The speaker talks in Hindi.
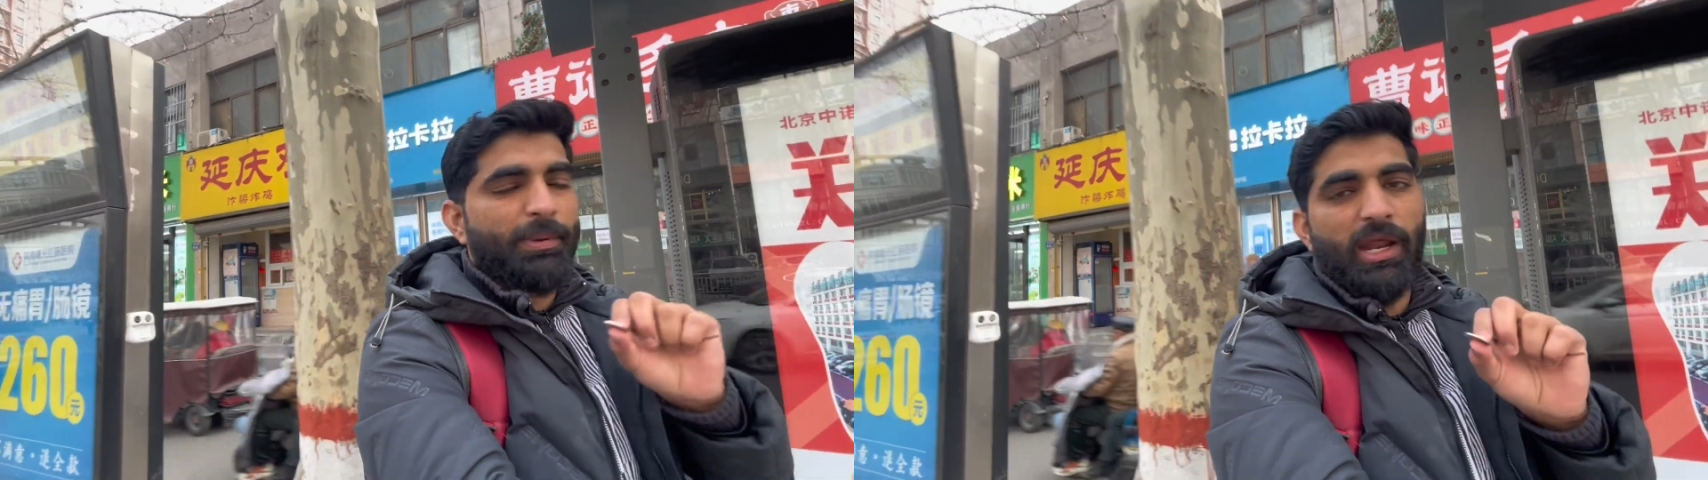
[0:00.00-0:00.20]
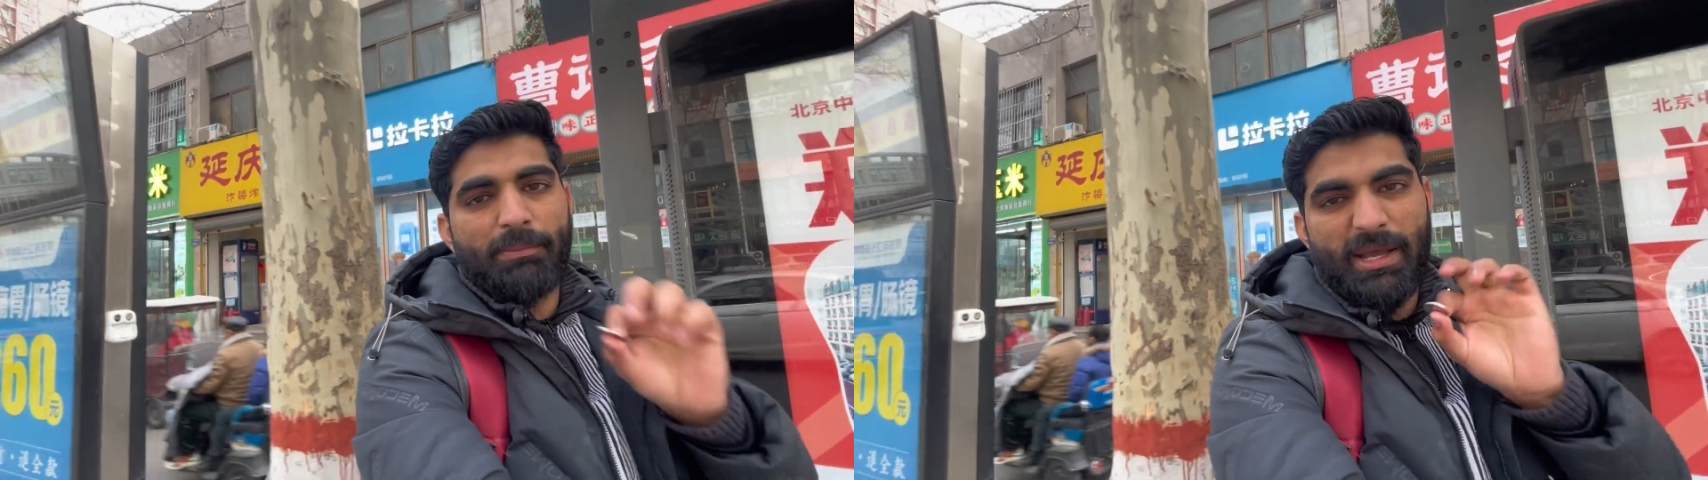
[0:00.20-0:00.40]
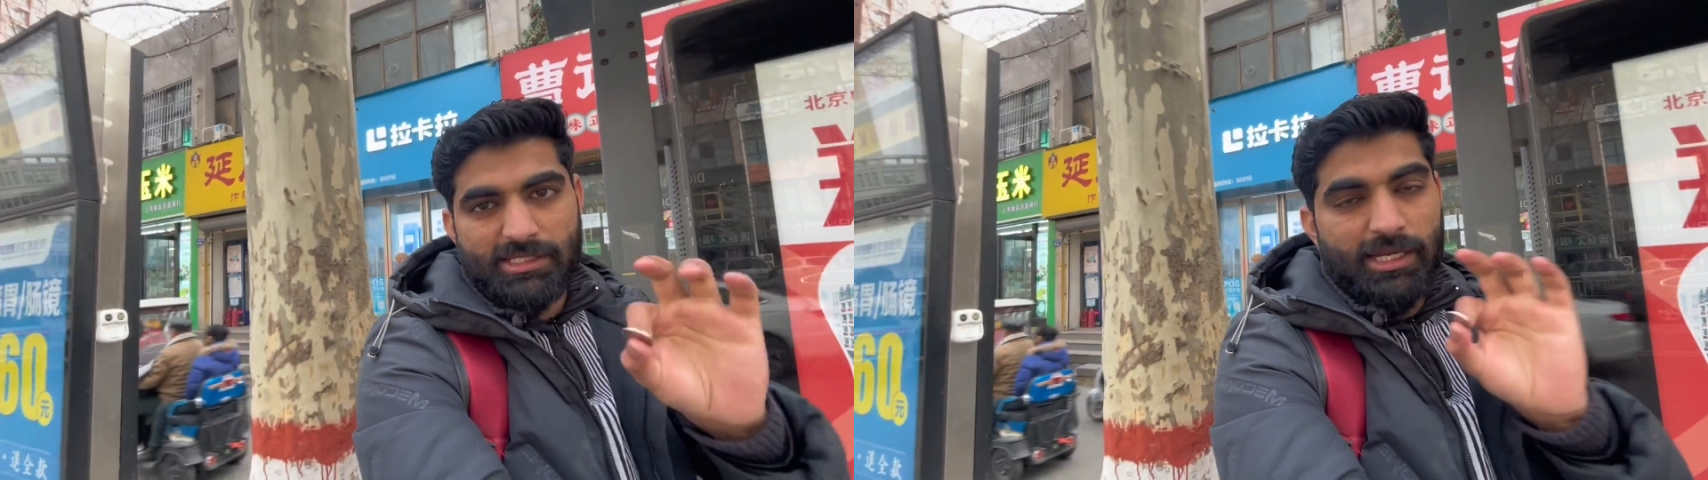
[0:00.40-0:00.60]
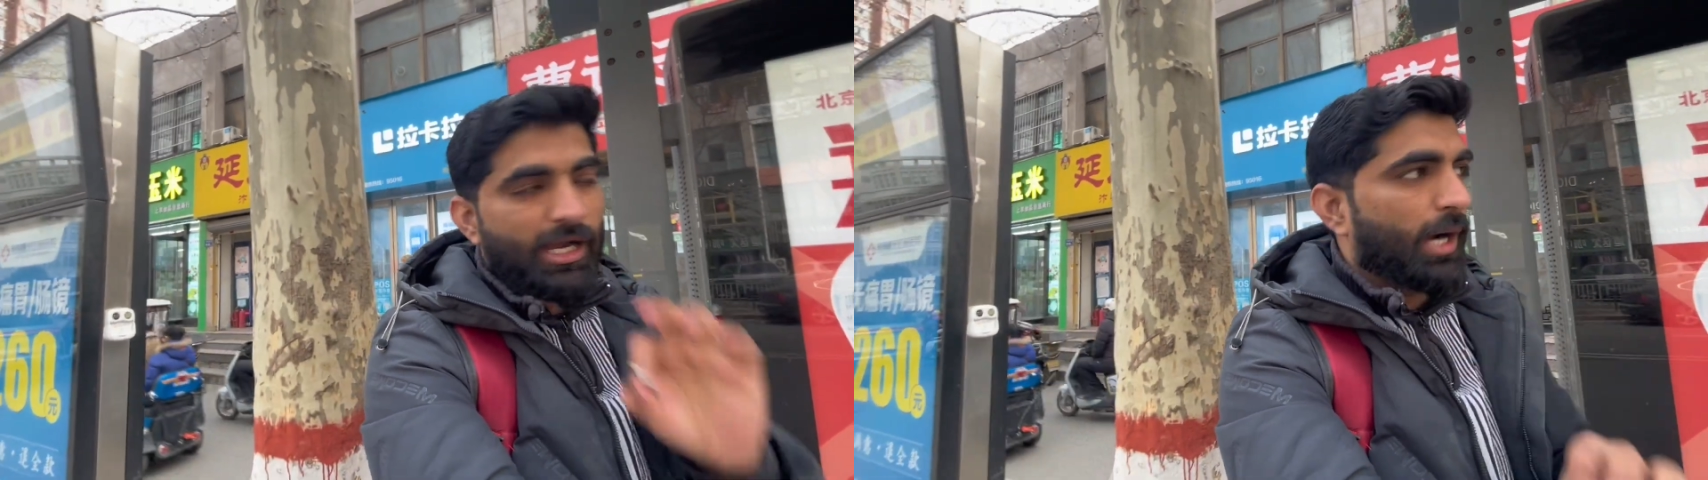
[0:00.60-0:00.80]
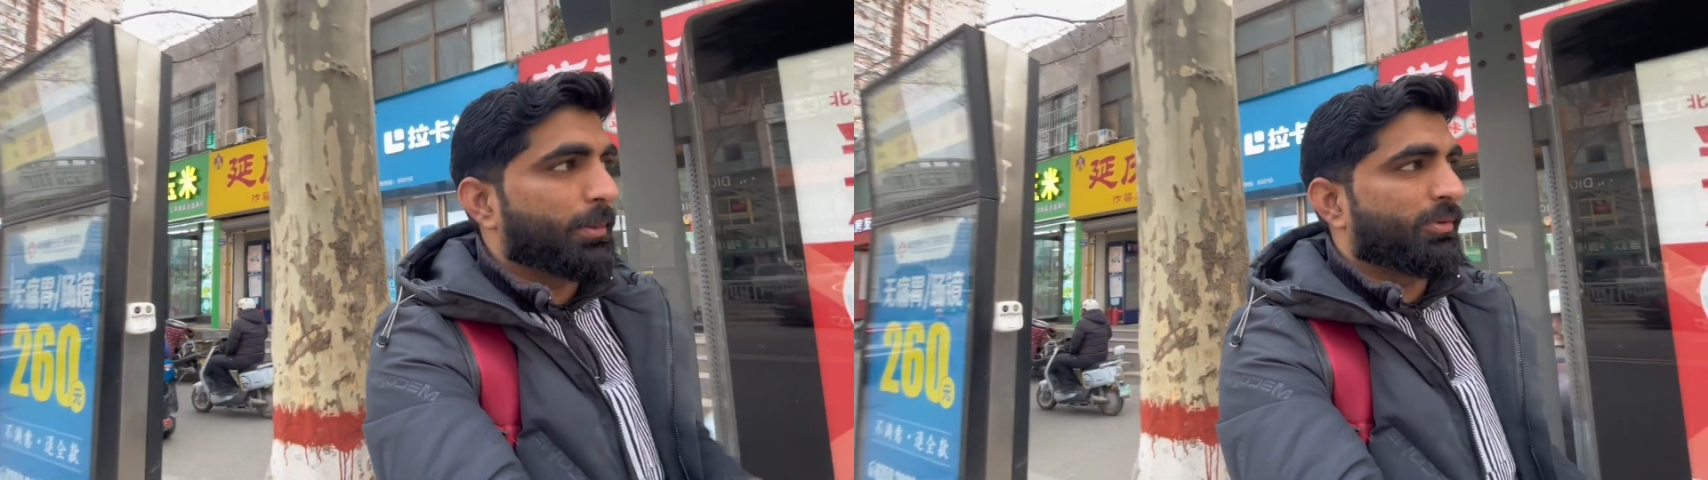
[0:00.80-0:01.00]
फिर आप बस का
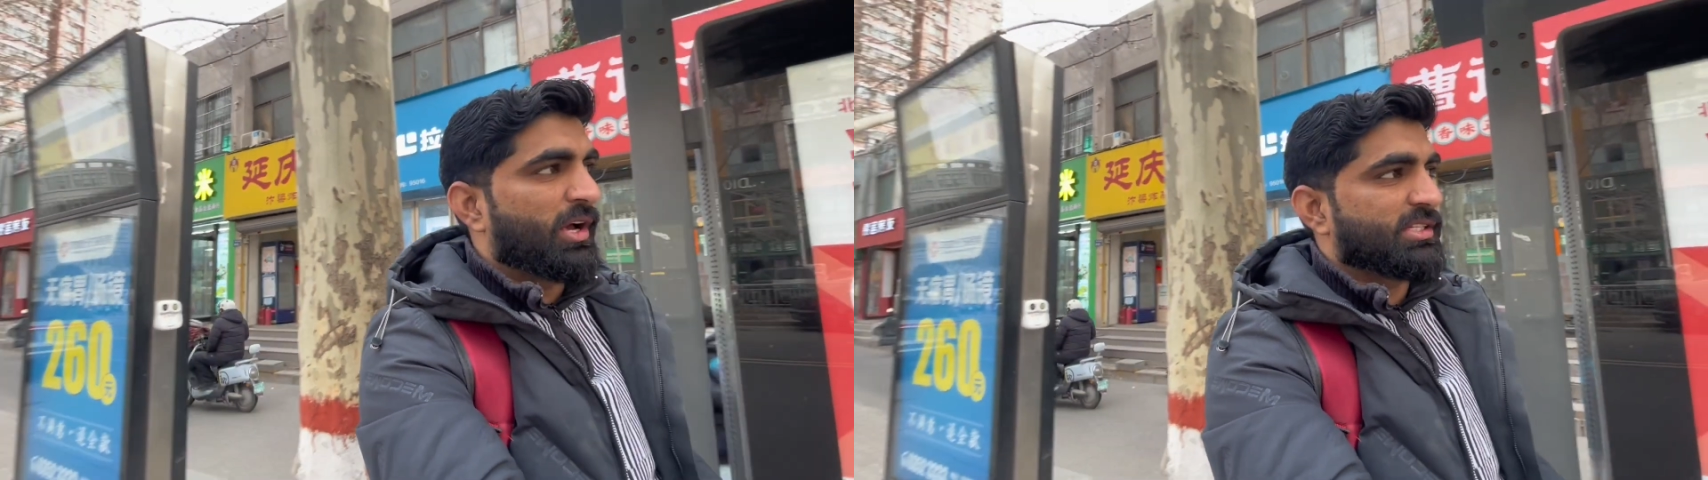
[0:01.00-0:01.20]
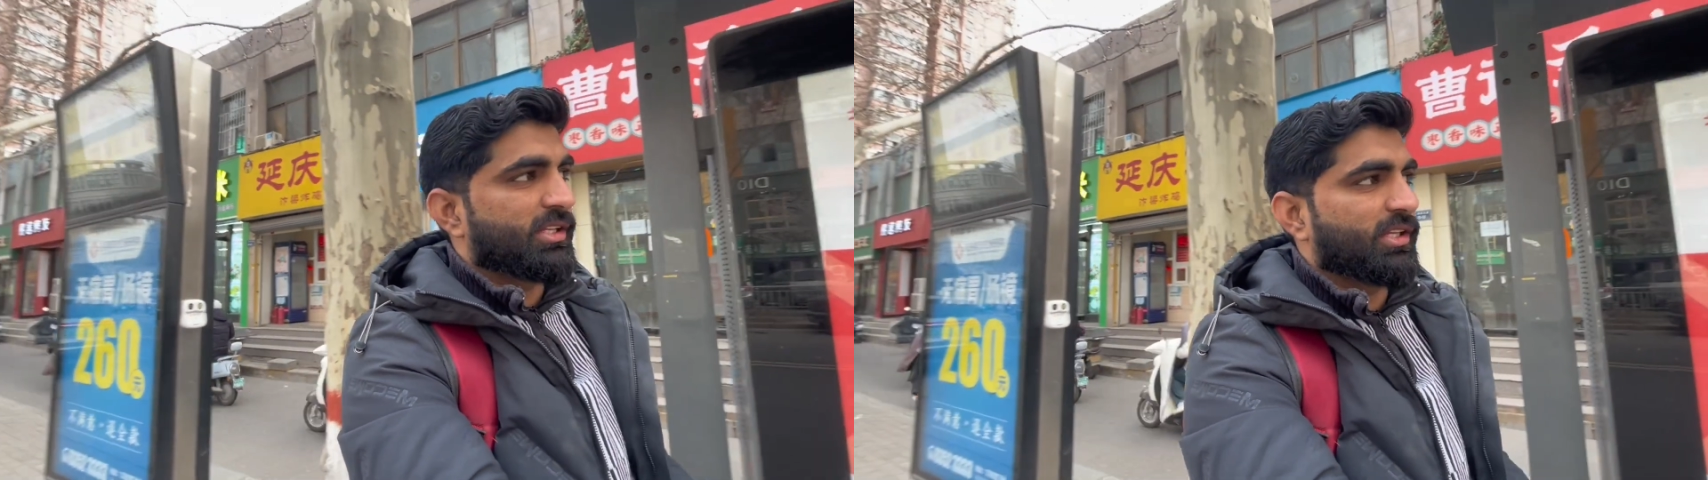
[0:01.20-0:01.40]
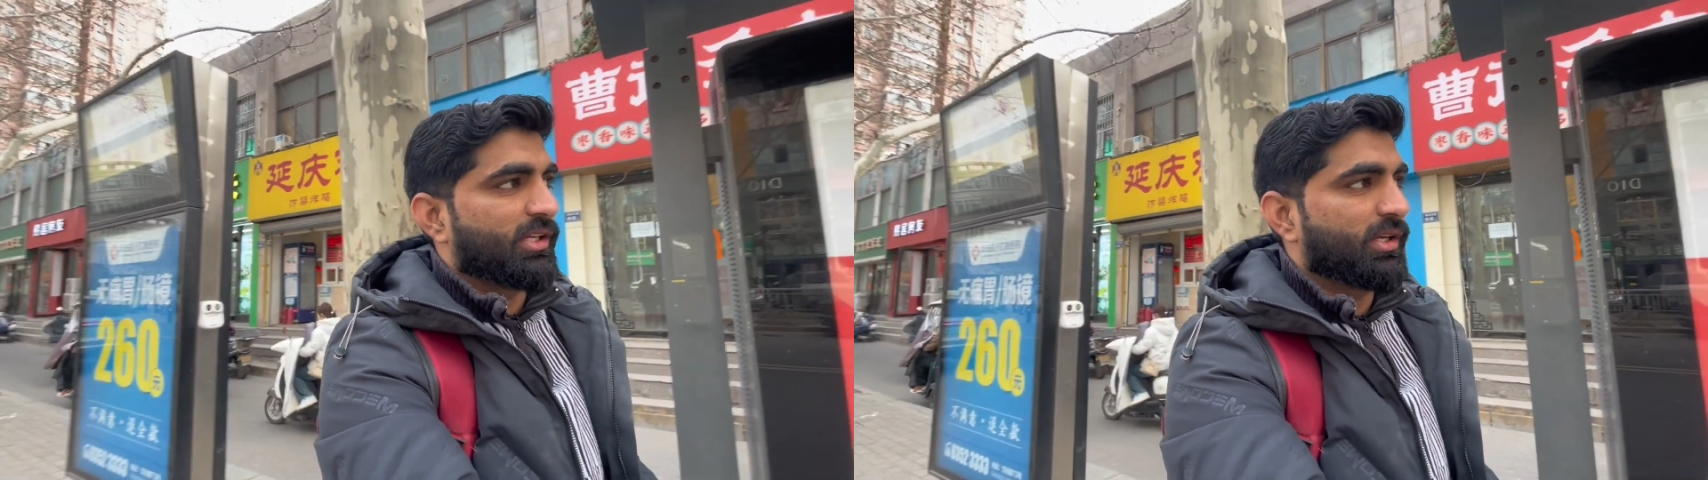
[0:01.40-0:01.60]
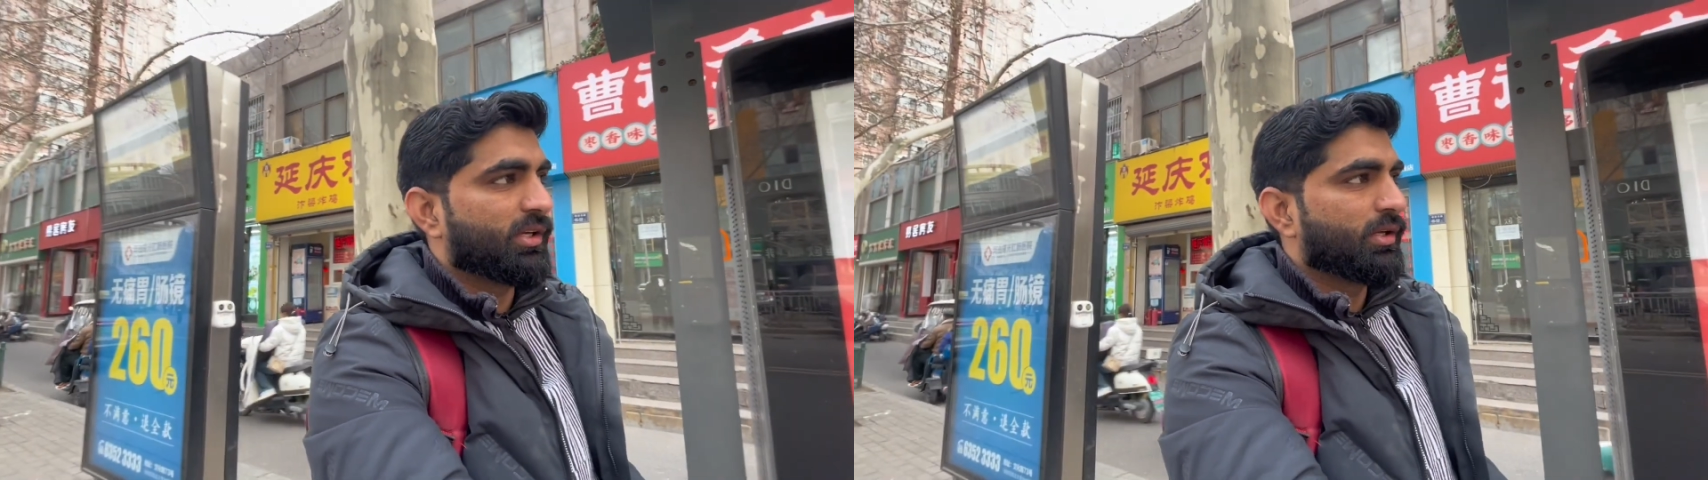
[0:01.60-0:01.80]
कार्ड भी बनवा सकते हैं